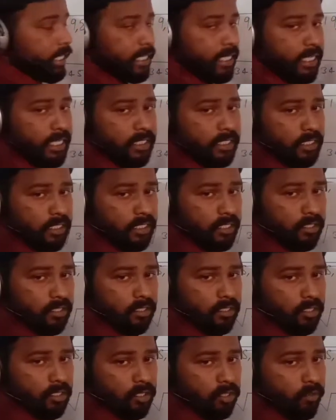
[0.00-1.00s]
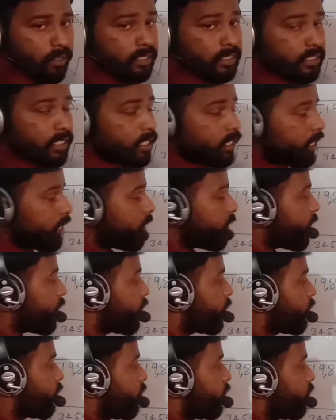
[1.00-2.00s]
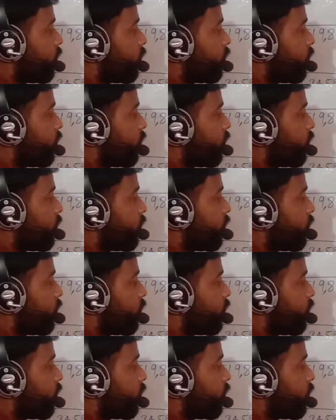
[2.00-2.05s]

हैं 21 तो आंसर नहीं आएगा